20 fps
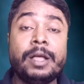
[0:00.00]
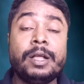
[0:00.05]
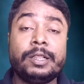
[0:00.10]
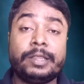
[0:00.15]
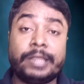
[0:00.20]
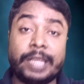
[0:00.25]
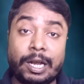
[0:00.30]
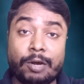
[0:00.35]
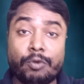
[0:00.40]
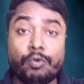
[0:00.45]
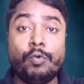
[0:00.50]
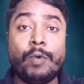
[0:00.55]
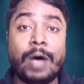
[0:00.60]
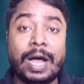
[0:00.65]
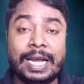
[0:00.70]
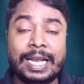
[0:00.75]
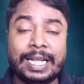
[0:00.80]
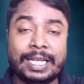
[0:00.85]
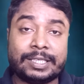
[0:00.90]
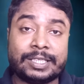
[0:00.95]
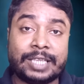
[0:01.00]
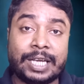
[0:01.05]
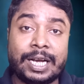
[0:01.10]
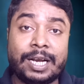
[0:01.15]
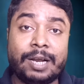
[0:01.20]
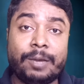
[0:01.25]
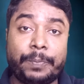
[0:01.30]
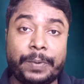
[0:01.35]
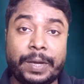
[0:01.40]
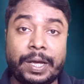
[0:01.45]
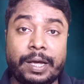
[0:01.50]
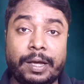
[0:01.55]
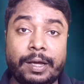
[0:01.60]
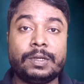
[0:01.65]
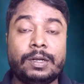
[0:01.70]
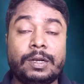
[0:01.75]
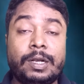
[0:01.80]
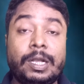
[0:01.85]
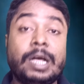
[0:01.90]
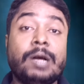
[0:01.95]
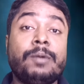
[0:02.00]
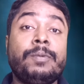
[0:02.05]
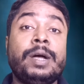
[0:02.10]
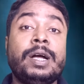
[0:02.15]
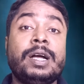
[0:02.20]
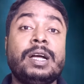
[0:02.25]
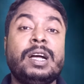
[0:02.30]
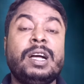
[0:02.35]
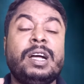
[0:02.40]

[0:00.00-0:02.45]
तेलुगू वाले चैनल पे लगभग